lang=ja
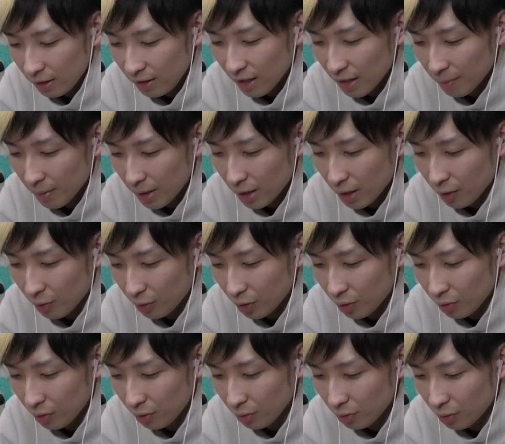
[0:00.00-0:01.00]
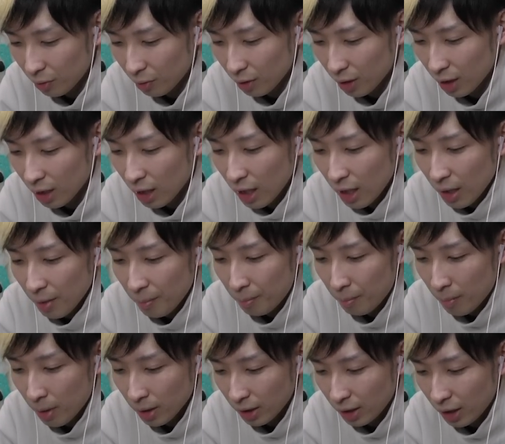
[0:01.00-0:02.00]
やばいにゃ、このところで、
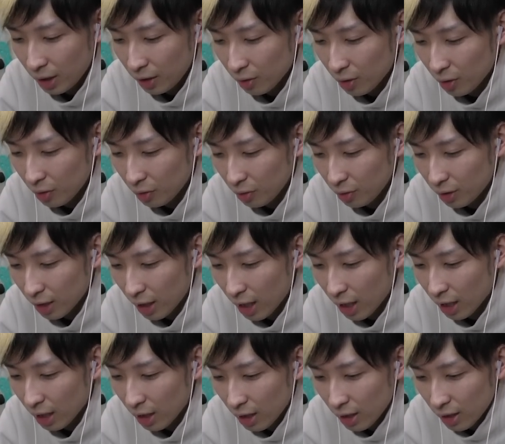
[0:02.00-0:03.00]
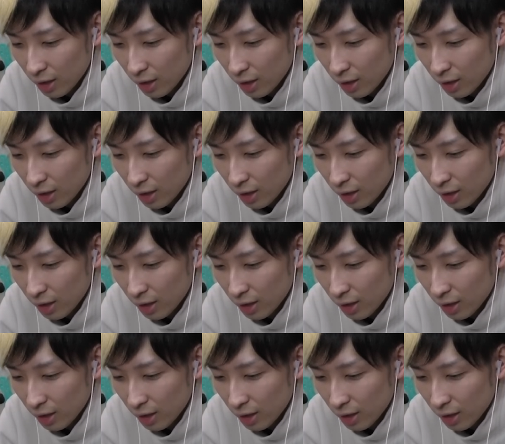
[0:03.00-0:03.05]
また適当なこと言ったら、